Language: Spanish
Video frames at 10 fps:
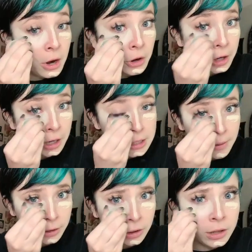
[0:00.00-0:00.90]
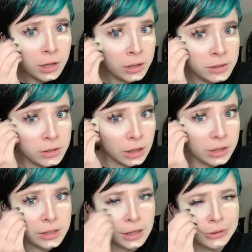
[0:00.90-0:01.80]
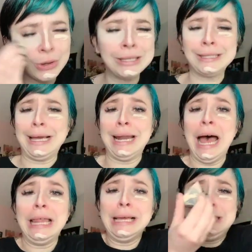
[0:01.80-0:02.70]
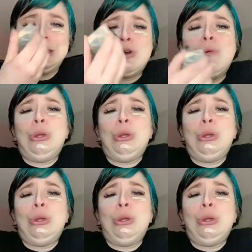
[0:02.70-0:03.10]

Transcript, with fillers: regresaba triste diciendo es que nadie es como